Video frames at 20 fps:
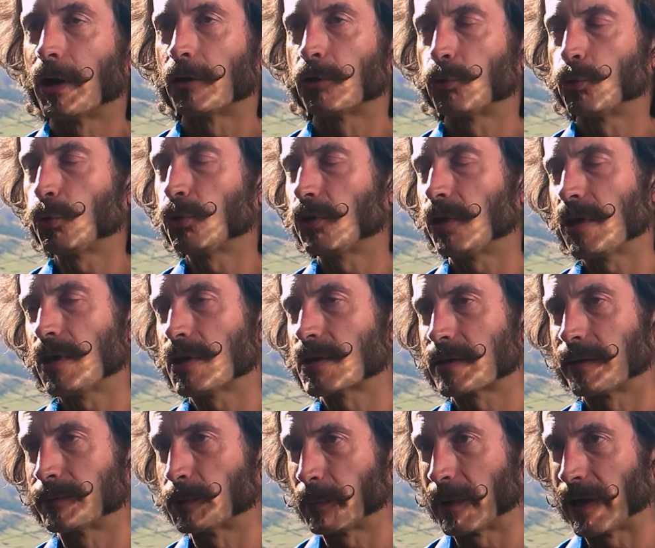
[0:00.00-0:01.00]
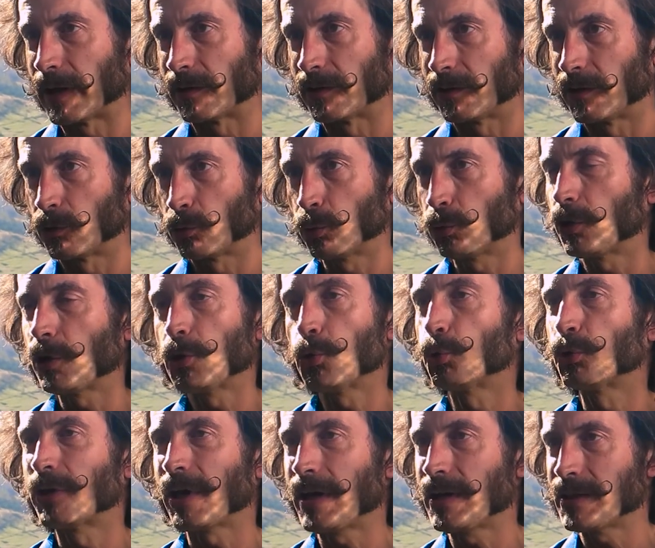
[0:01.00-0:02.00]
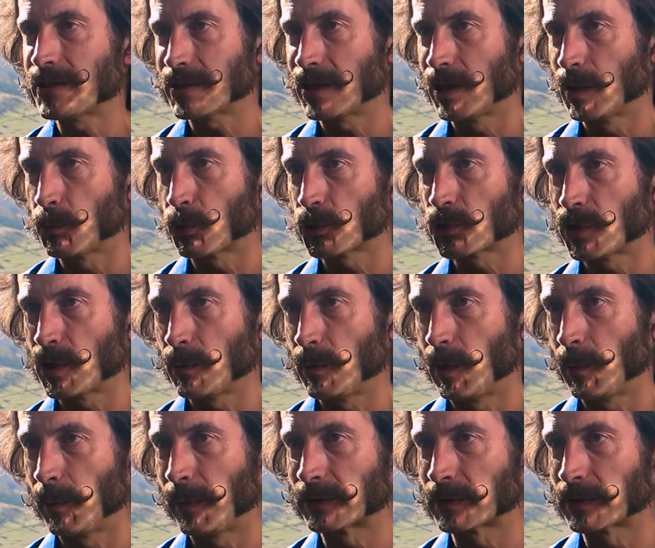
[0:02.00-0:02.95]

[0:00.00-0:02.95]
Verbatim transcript: eh, tutti gli strumenti, tutti gli utensili possibili